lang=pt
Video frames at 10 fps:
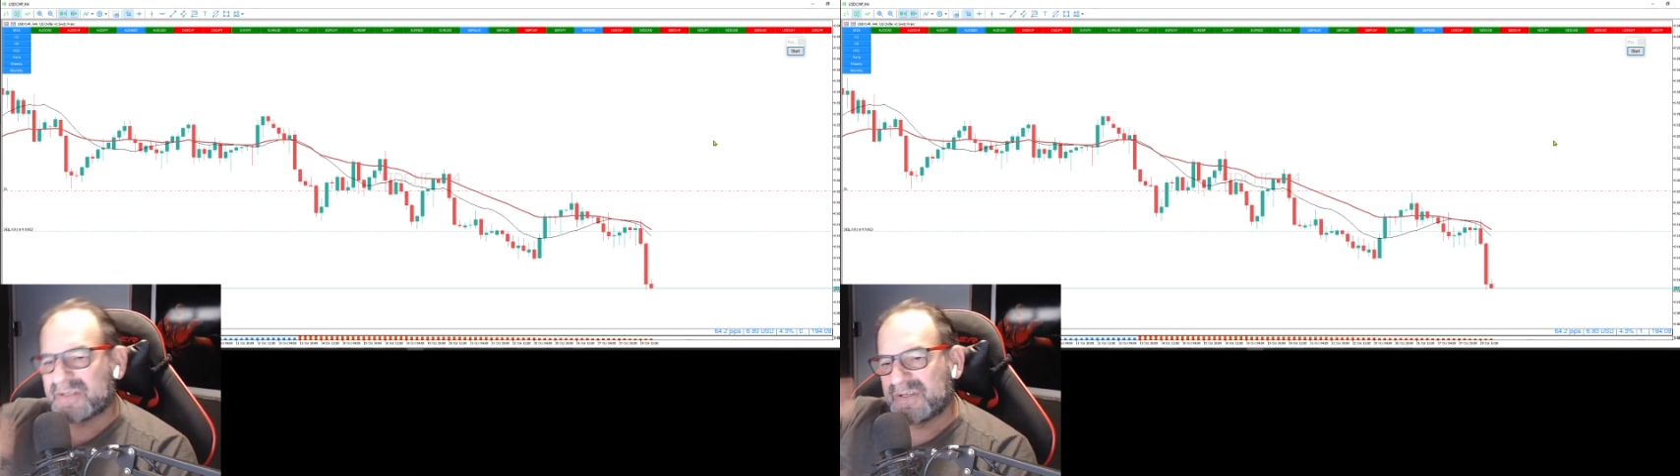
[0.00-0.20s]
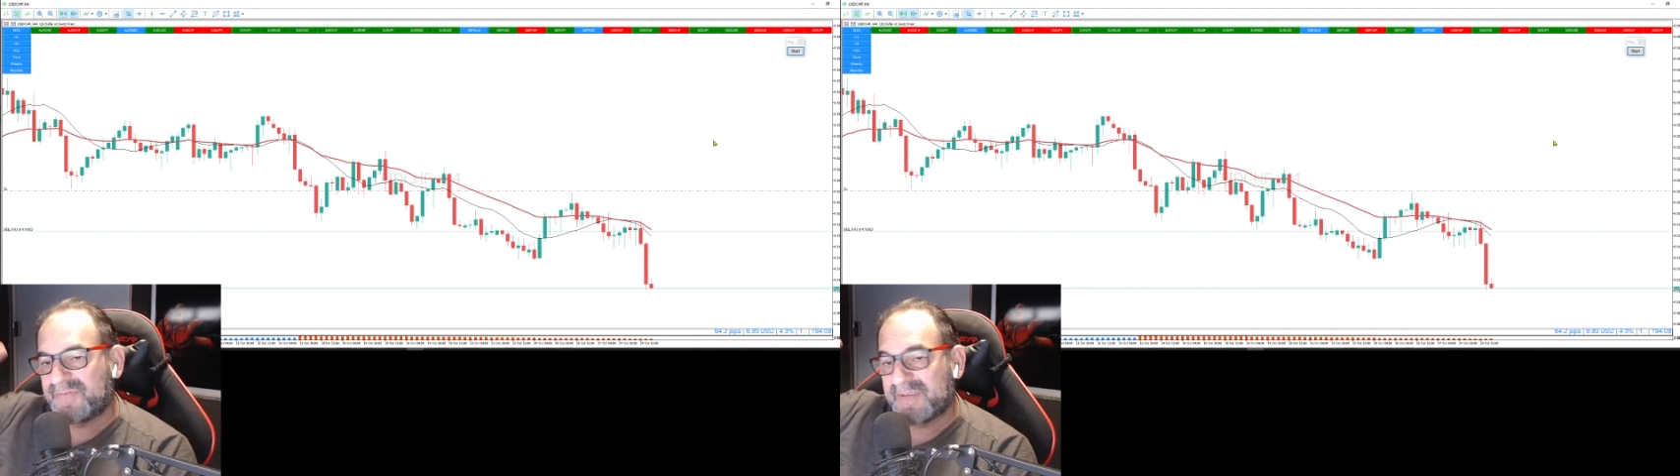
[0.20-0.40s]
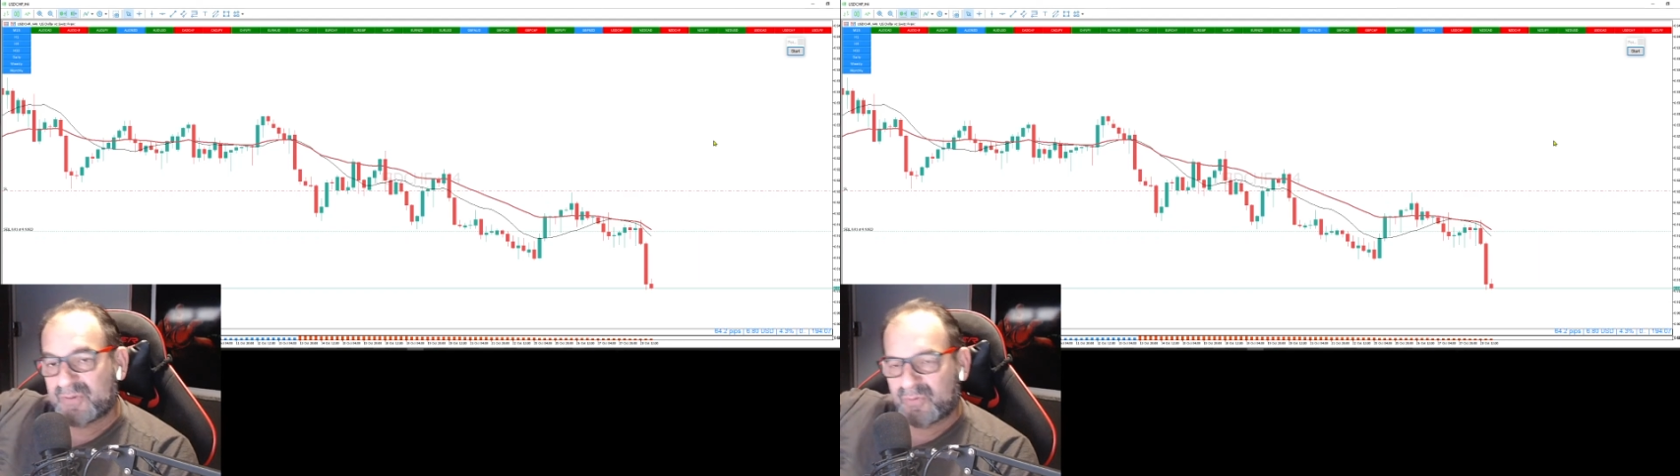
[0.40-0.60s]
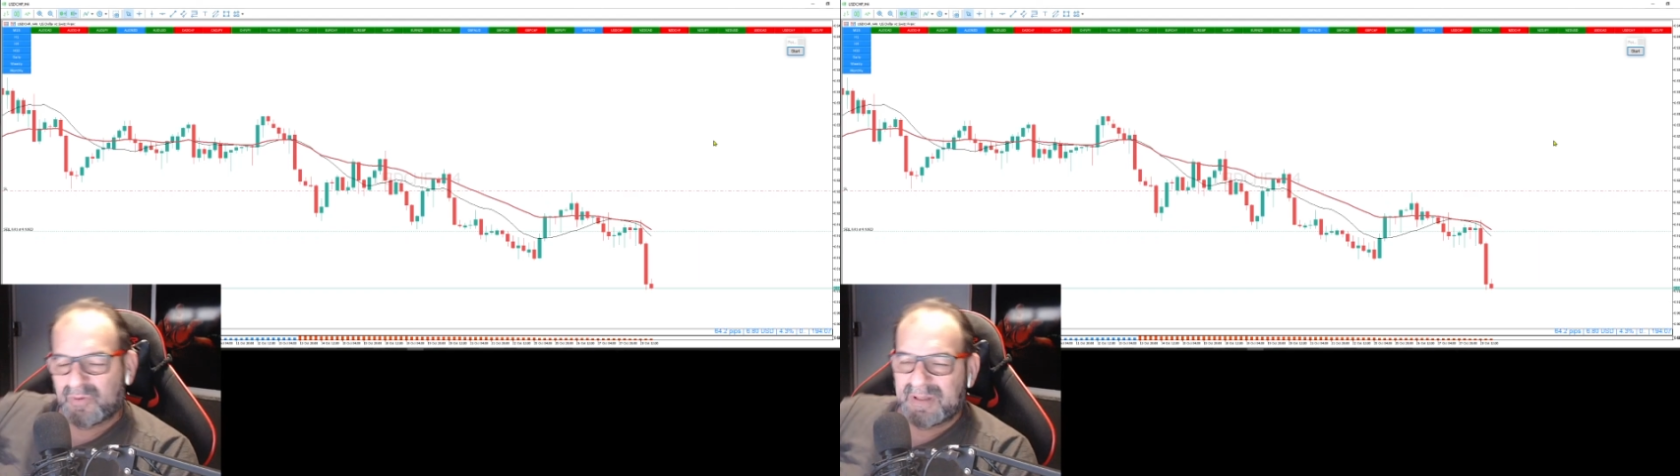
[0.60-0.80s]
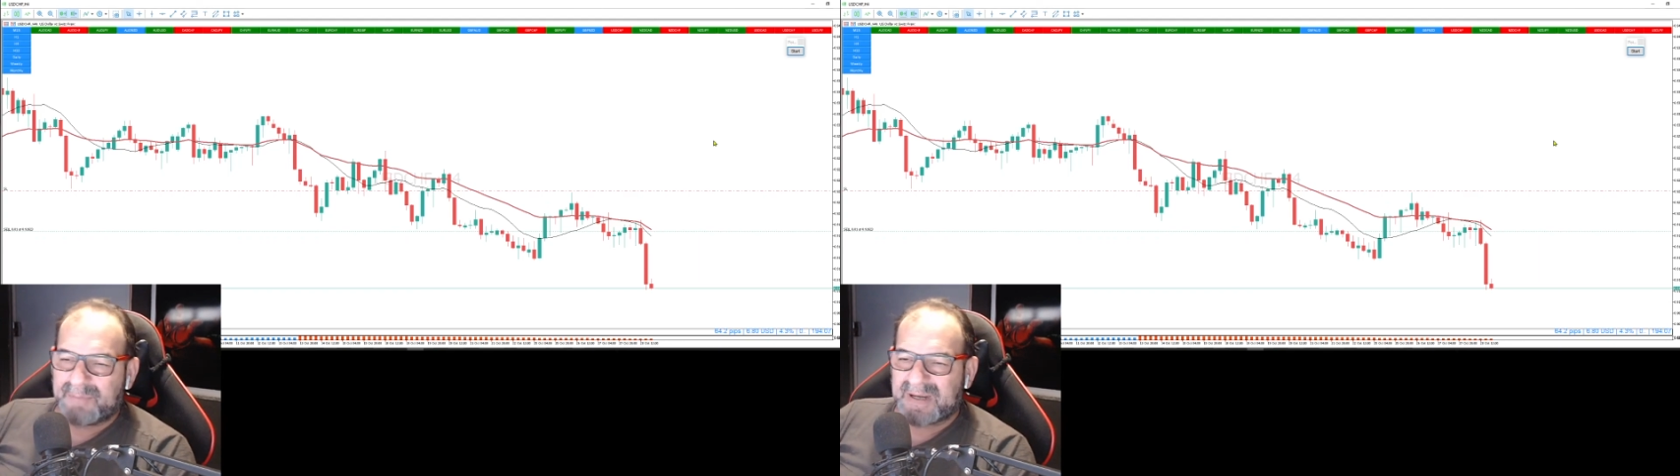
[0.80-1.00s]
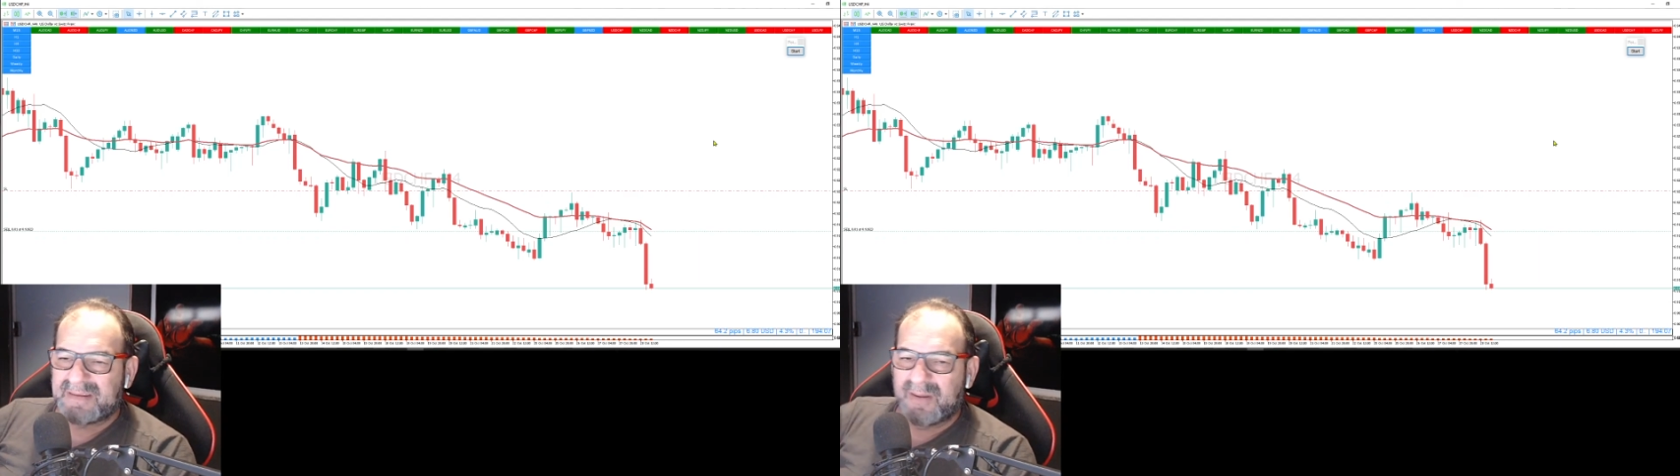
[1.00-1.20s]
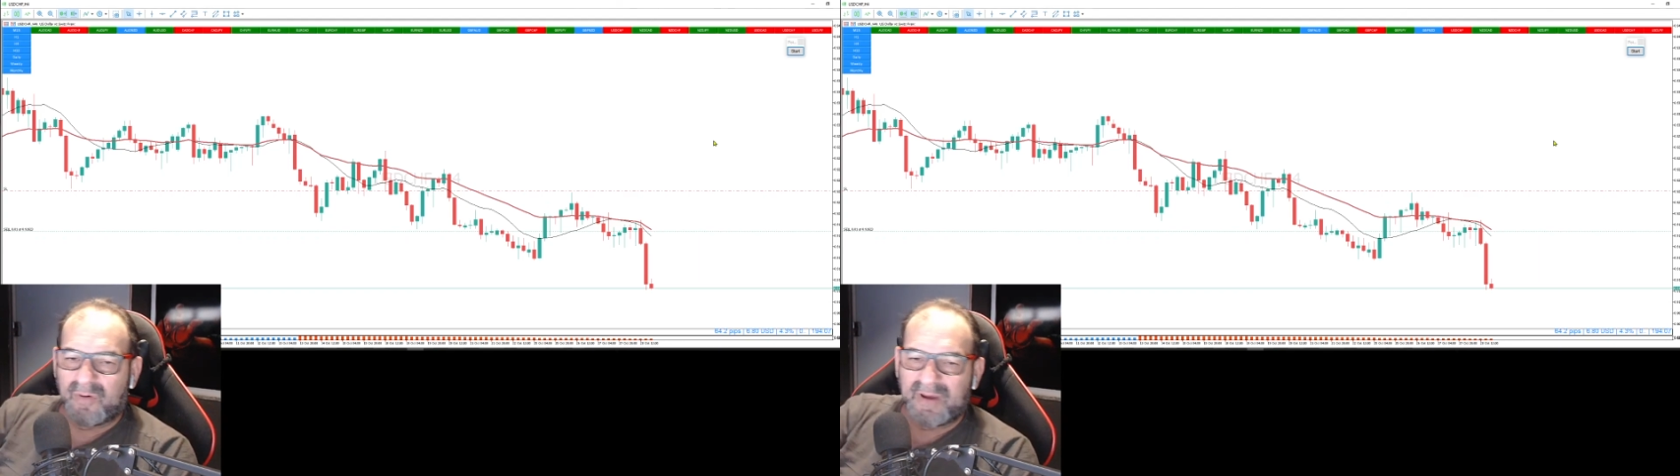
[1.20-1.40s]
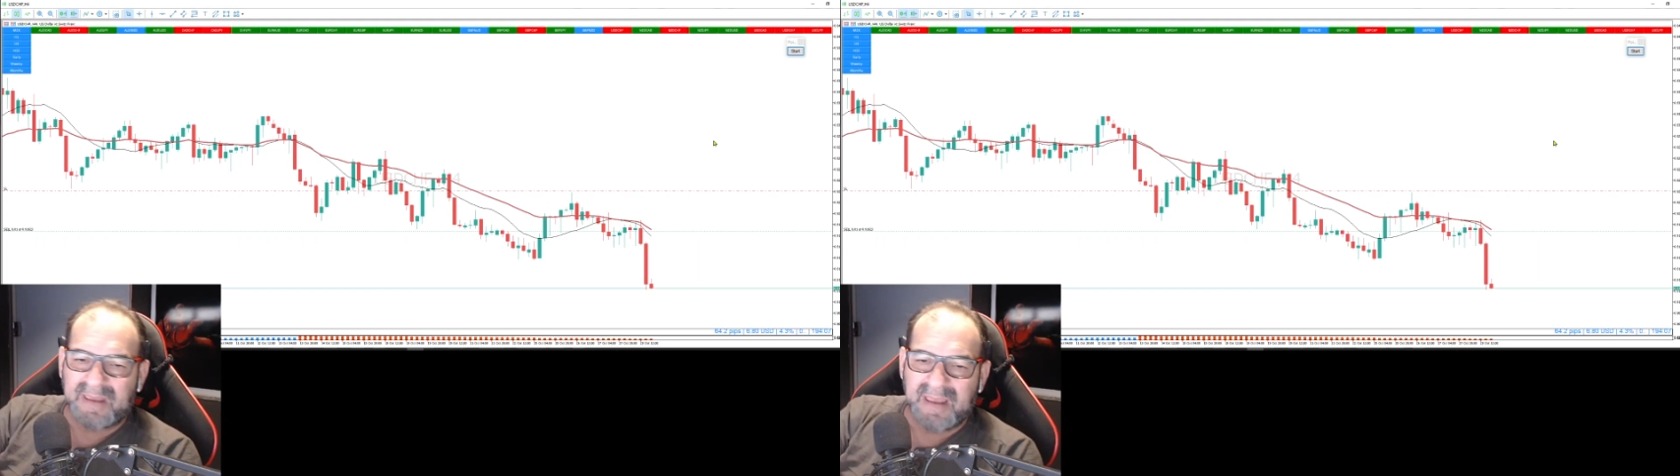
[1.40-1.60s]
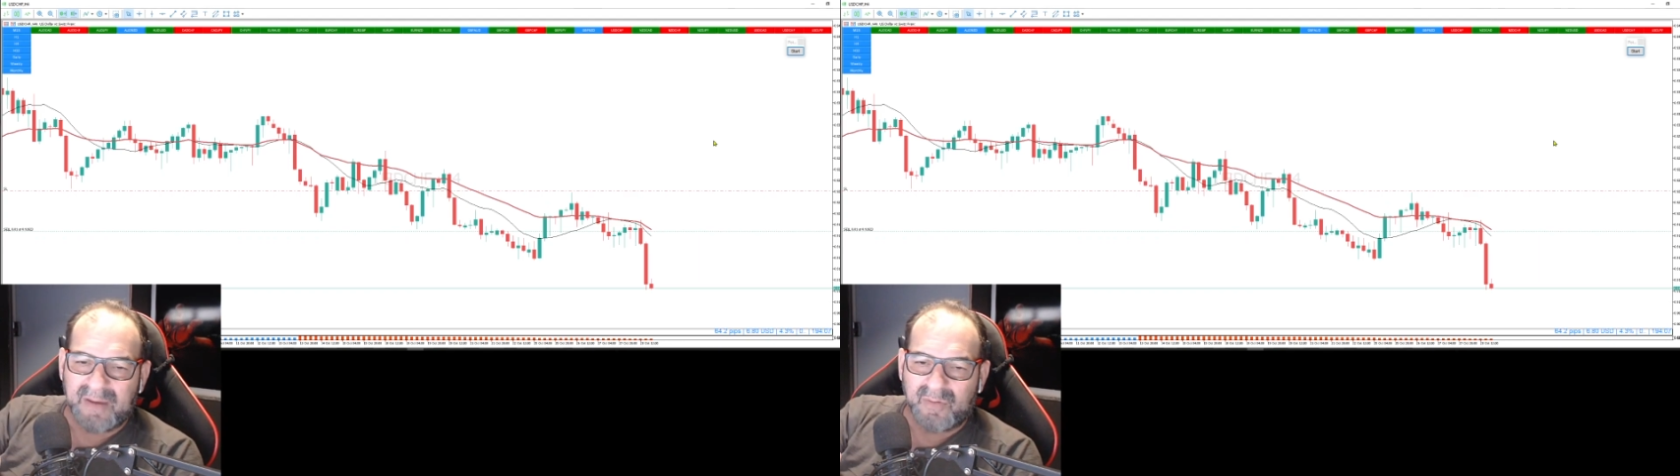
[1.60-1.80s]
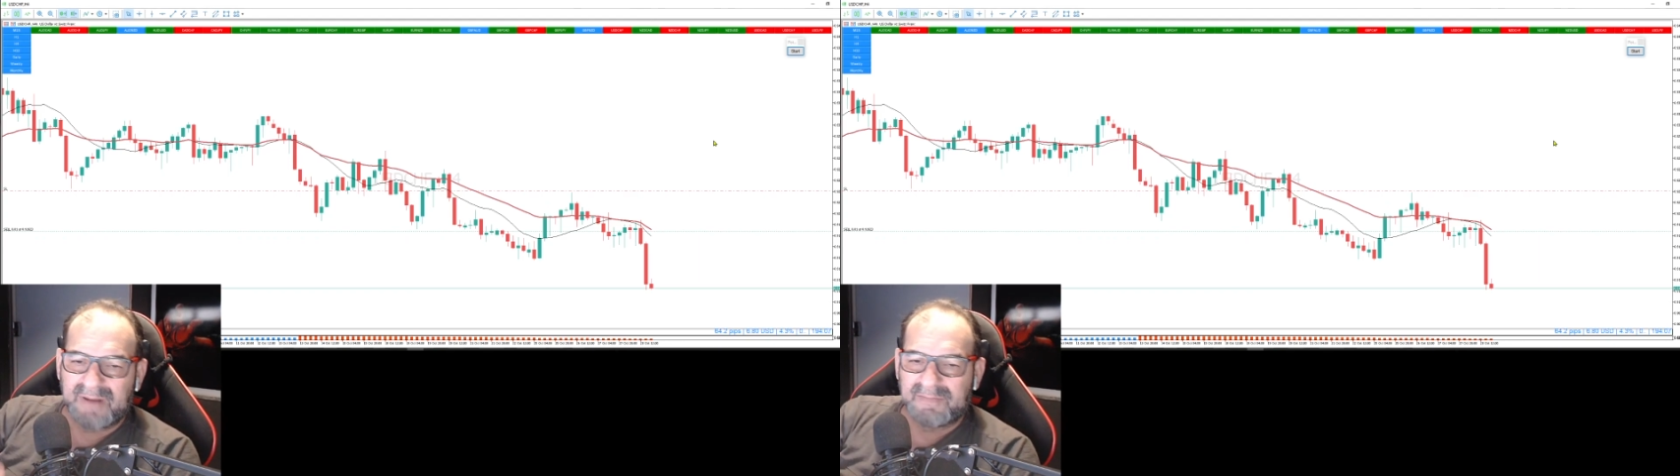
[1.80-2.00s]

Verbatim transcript: A gente fez toda a parte teórica e agora